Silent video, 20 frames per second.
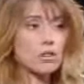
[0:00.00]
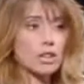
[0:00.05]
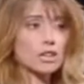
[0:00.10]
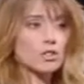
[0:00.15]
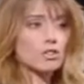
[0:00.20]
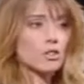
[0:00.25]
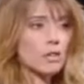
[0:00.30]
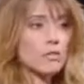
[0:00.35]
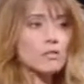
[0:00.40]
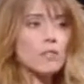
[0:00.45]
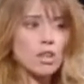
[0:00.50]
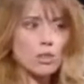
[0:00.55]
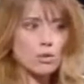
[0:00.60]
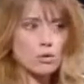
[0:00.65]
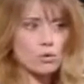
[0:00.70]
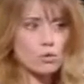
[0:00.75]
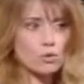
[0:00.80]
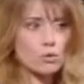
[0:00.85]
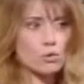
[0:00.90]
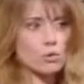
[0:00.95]
che c'è una
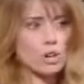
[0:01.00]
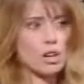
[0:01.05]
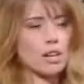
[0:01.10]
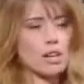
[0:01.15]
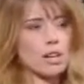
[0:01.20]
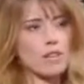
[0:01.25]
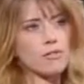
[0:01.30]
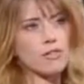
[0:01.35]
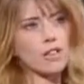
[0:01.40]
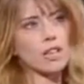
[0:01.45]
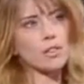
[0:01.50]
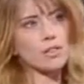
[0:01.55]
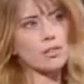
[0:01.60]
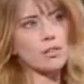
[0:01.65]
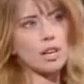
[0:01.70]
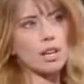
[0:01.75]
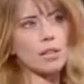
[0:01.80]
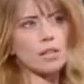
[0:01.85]
chiusura, è vero,